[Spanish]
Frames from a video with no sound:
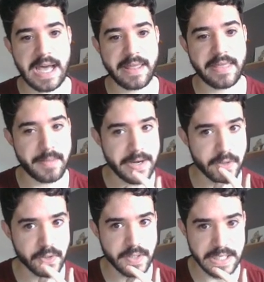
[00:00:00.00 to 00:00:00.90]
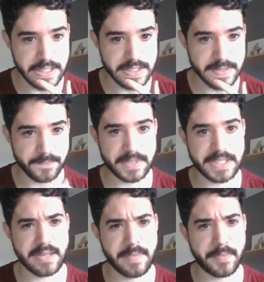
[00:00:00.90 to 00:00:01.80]
Hace varios días,
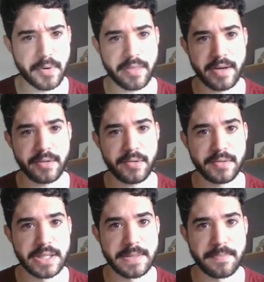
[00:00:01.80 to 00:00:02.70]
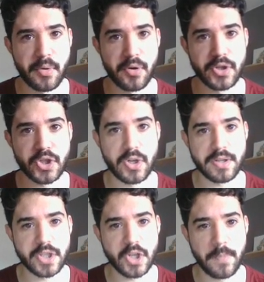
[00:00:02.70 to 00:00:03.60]
seguidme por cierto, eh,
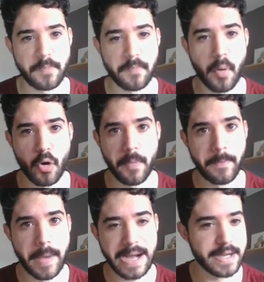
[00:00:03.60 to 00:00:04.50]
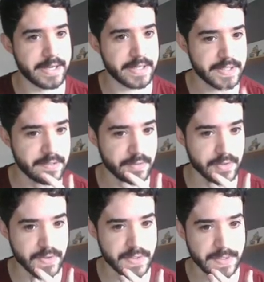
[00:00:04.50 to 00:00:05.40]
solo pongo bangers,
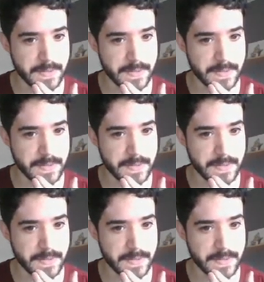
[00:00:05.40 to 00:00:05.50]
chicos.